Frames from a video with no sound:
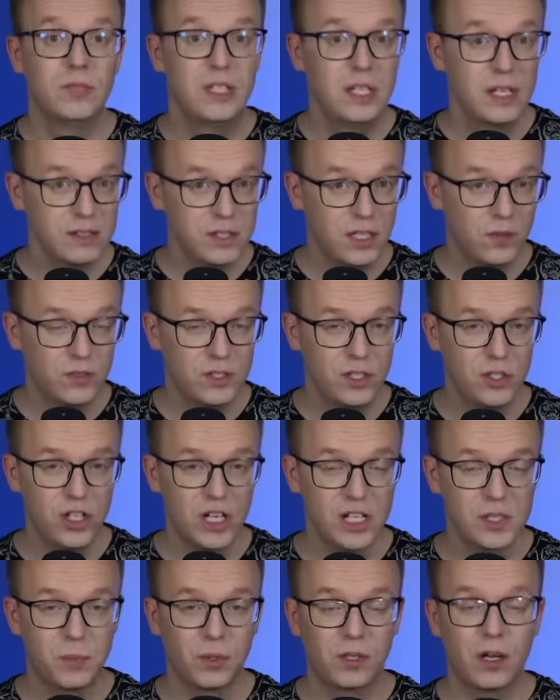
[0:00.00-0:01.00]
Если вы
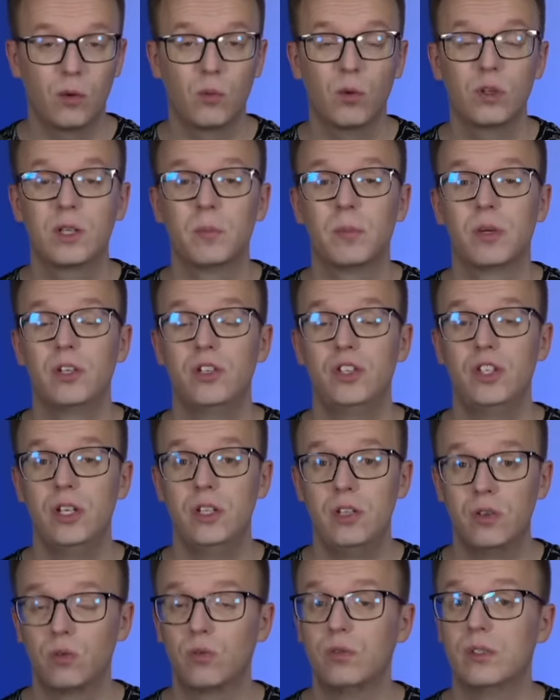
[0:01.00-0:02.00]
сейчас по какой-то
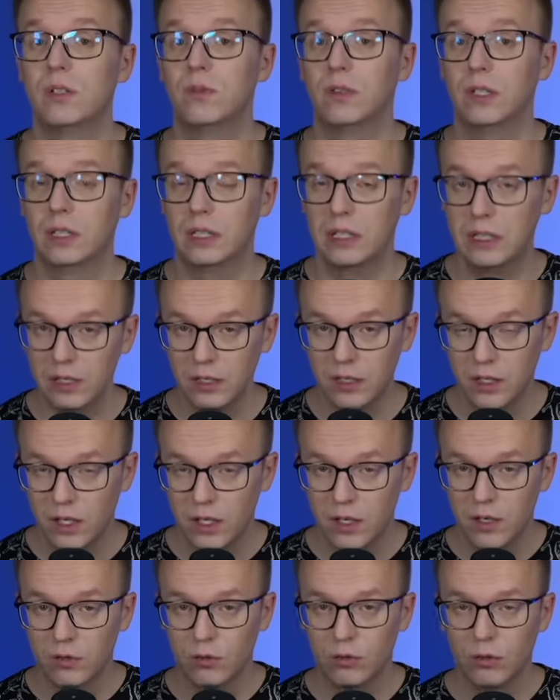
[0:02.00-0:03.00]
причине удивлены,
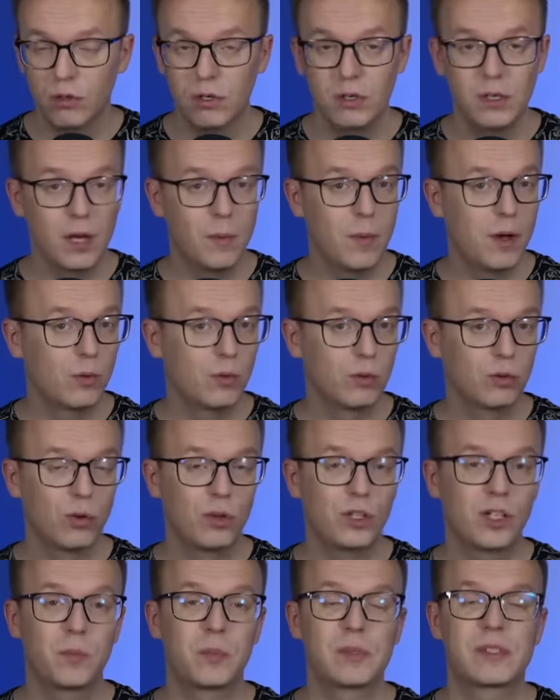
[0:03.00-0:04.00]
то я могу
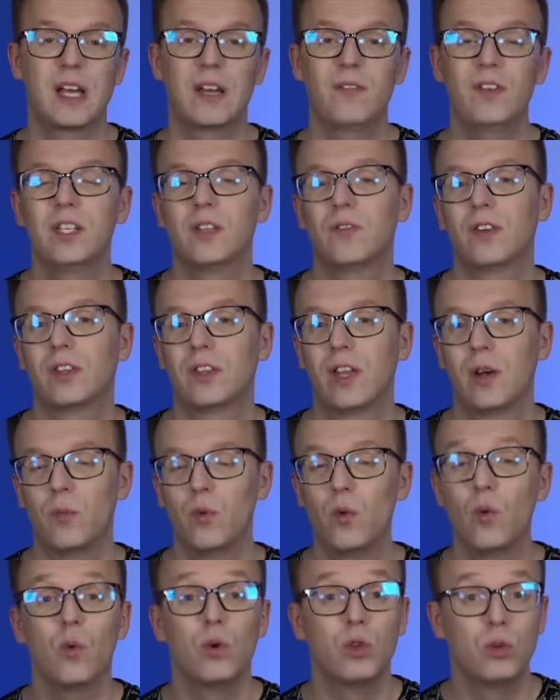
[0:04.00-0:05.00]
только позавидовать
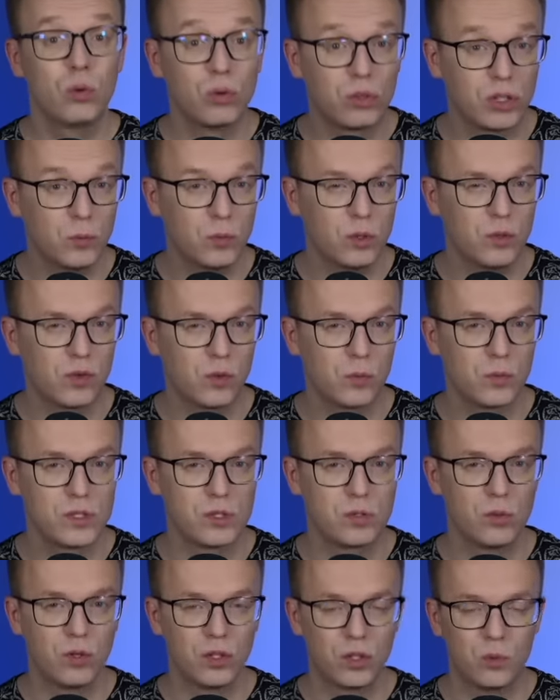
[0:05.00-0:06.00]
тому уютному
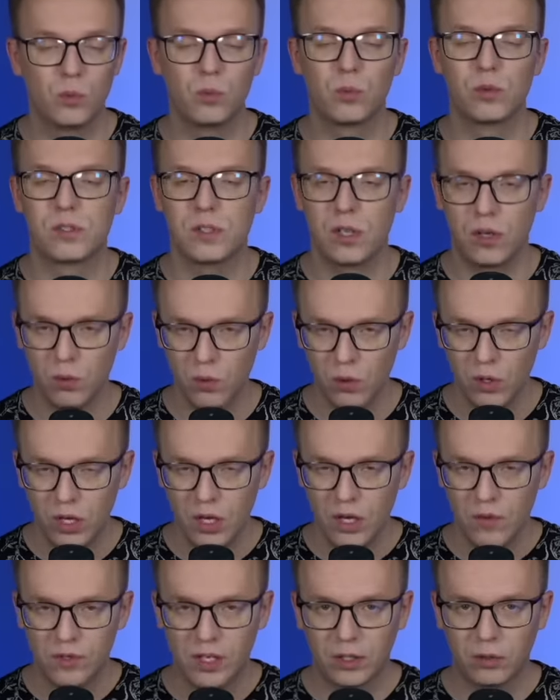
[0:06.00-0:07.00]
информационному пузырю,
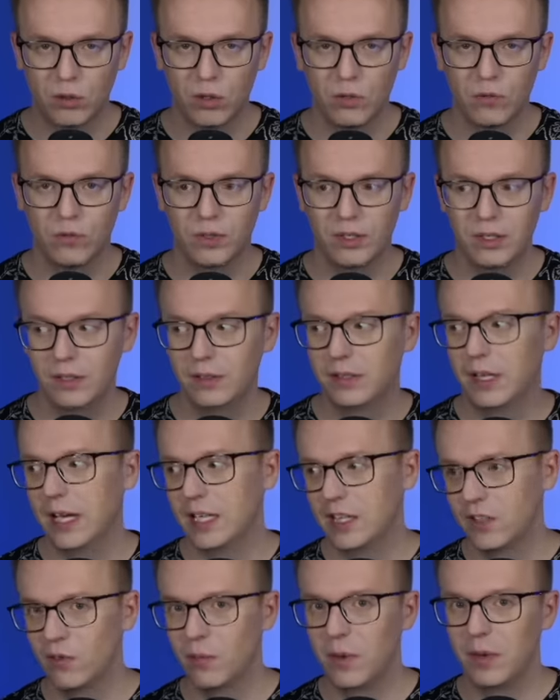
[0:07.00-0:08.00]
в котором вы до
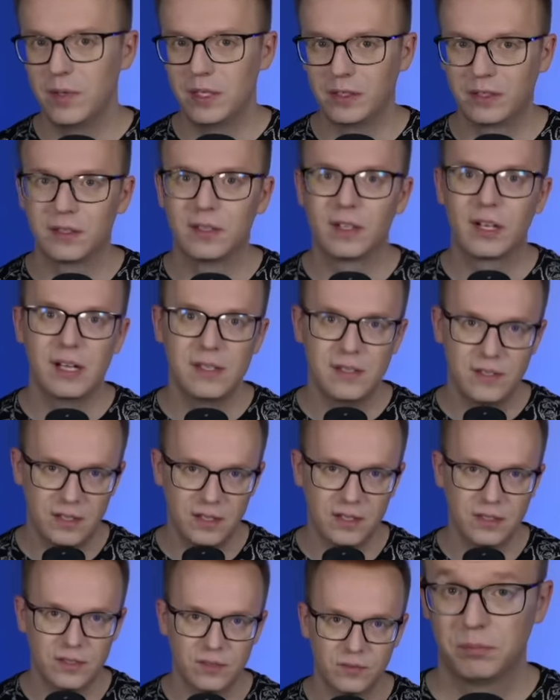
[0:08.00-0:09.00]
этого момента
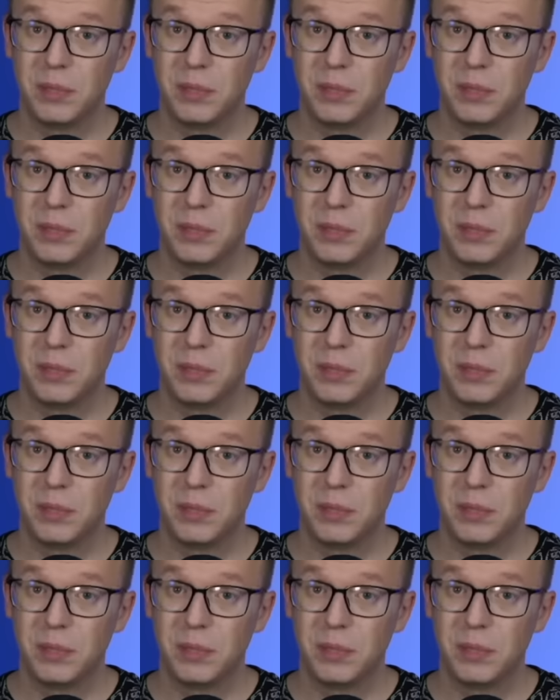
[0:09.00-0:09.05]
находились.